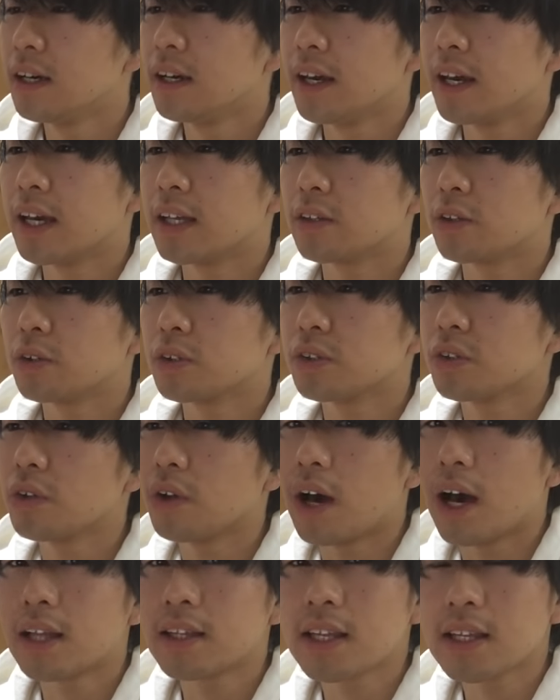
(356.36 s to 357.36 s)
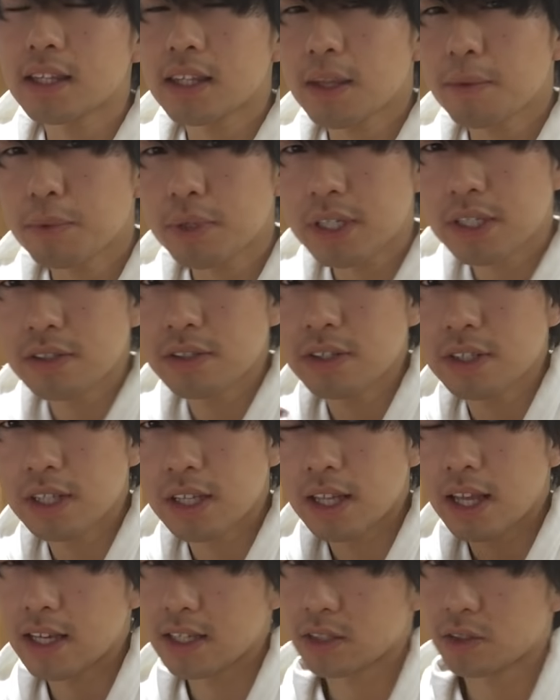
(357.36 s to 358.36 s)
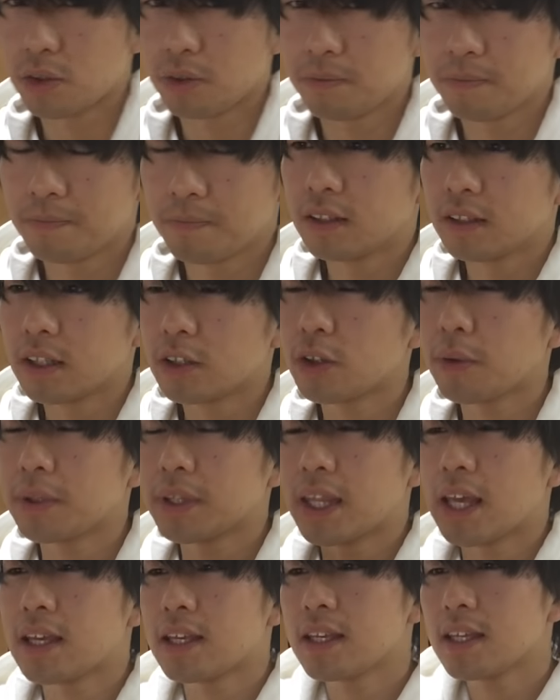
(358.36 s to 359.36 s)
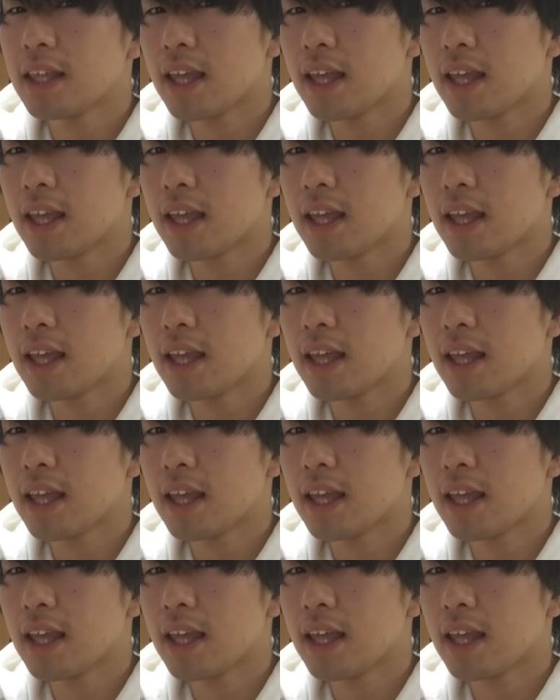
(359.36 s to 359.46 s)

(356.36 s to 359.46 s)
えーと、とその当たっても気づいてない人例えば敵